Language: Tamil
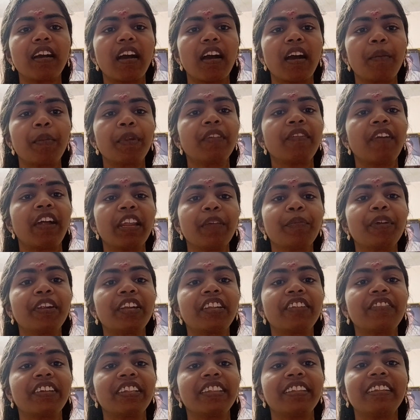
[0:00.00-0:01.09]
அப்படி வழிபட்டு
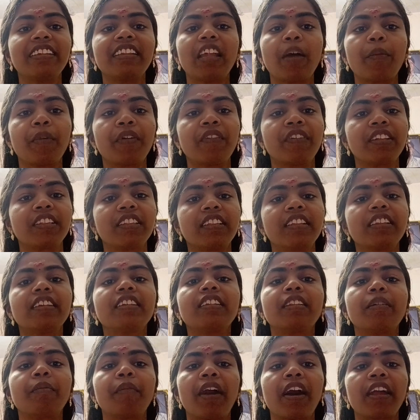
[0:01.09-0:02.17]
வந்து நம்ம வந்து
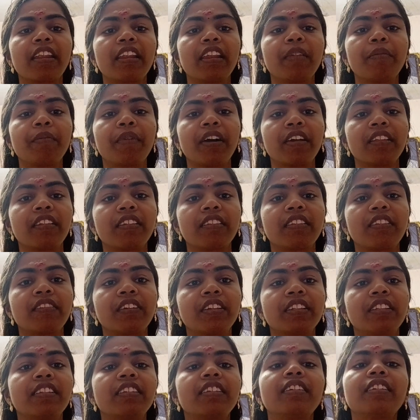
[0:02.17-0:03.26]
இந்த மார்கழி மாதத்தை
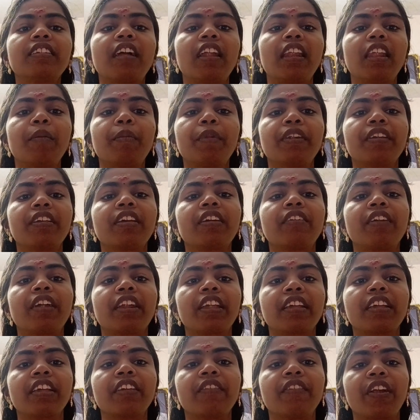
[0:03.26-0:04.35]
வந்து நல்லபடியாக
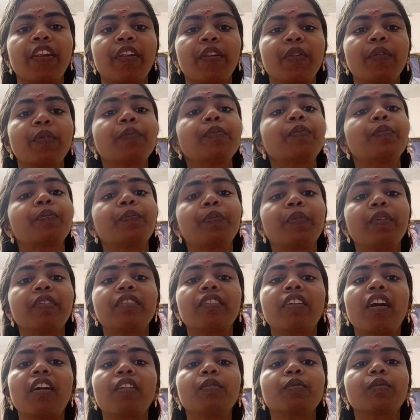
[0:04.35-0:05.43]
வணங்கி வரணும் முப்பது
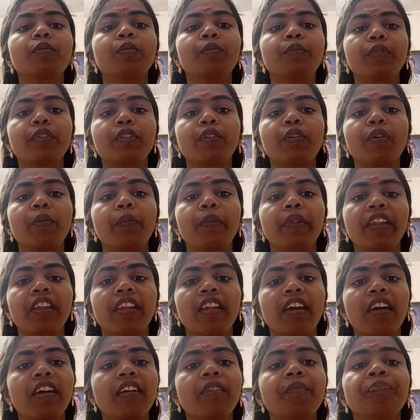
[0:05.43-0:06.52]
நாளும் கும்பிட்டோம்
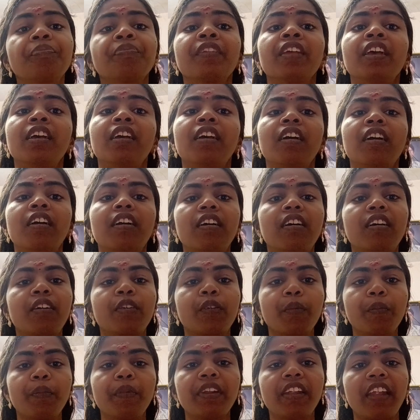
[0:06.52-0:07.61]
அப்படின்னா
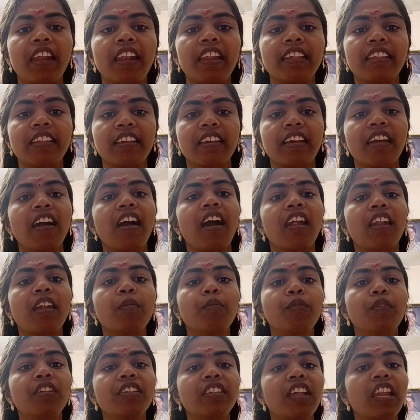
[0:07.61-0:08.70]
ரொம்ப நல்லதுங்க ஆனால்
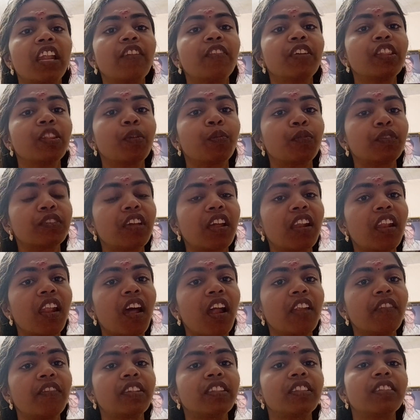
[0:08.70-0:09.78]
முடிந்தளவு இந்த முதல் நாள்
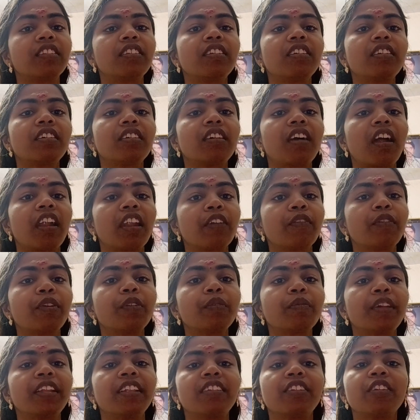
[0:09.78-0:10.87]
வந்து
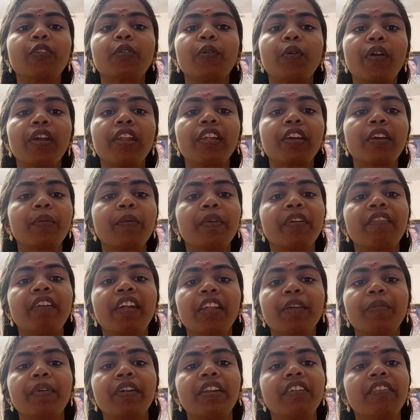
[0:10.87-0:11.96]
அனைவரும் இருந்து கோயிலுக்கு போய்
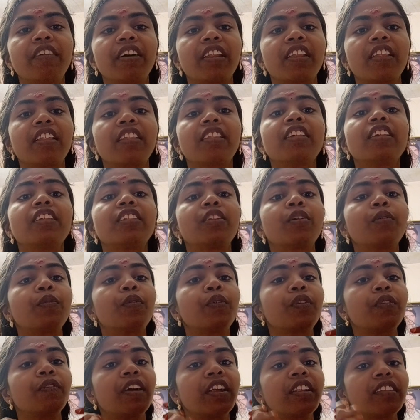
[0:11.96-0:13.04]
வழிபட்டு வர்றது இந்த
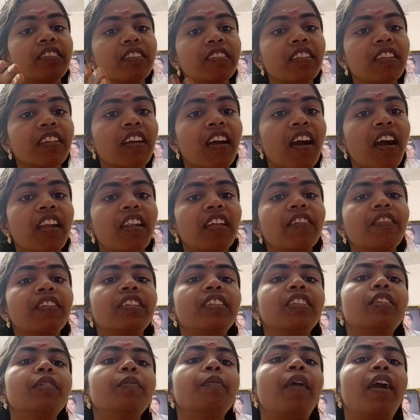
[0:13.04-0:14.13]
ஒரு வருஷத்துக்கான
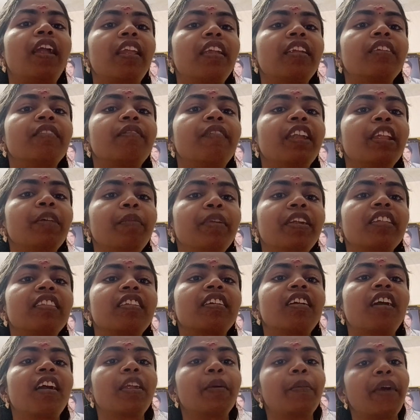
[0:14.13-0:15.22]
வந்து பலன்
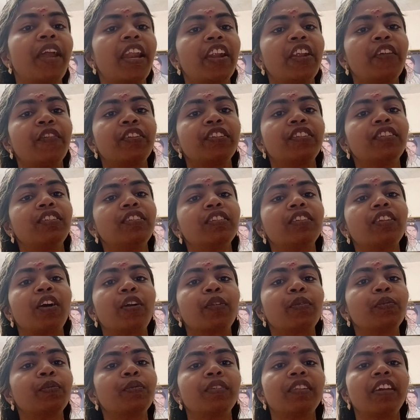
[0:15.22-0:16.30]
வழிபட்டதுக்கான பலனை வந்து
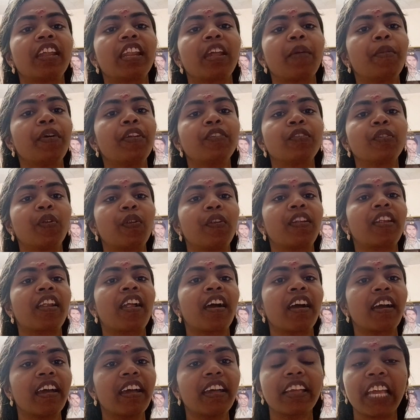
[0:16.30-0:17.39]
தரும்னு நிறைய பேர்
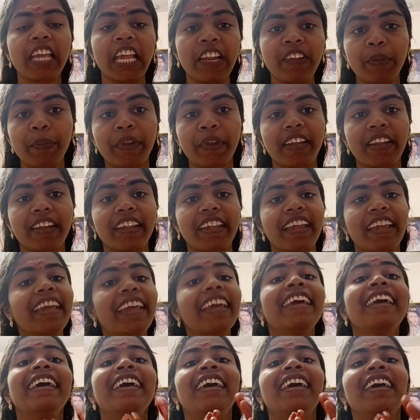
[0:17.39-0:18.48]
சொல்கிறாங்க கேள்விப்பட்டிருக்கேன்
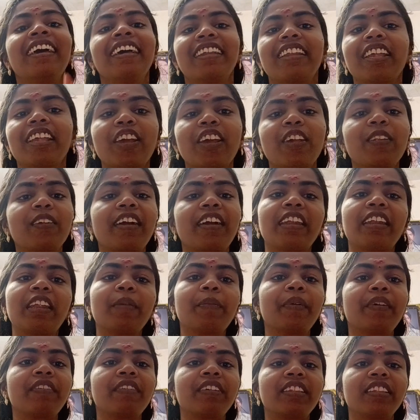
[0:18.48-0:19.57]
நீங்களும்
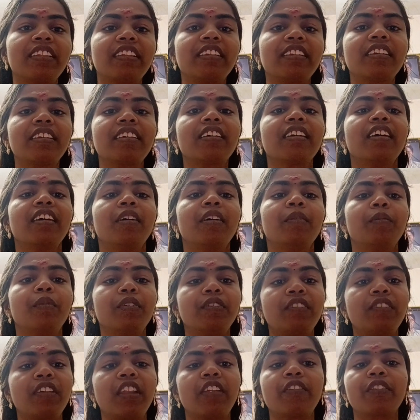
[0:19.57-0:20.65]
கண்டிப்பாக வந்து
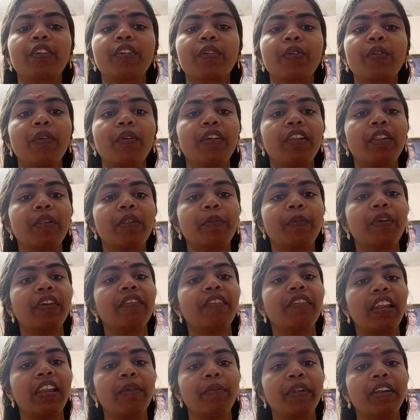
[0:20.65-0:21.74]
முடிஞ்ச அளவுக்கு கோயிலுக்கு போய்
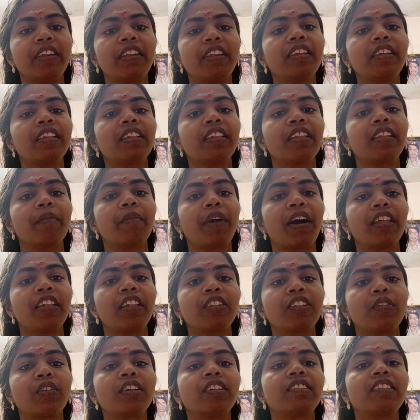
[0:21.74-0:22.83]
வழிபட்டு இந்த
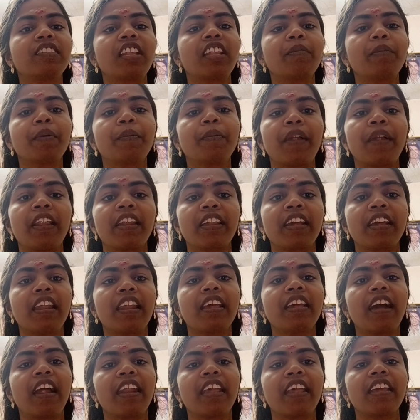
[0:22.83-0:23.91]
மாதத்தோட சிறப்பு பலன்களை
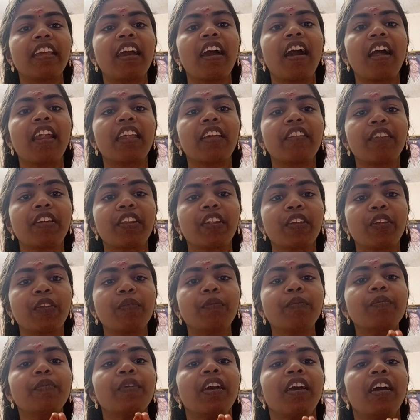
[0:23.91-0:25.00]
அடைய அனைவரையும்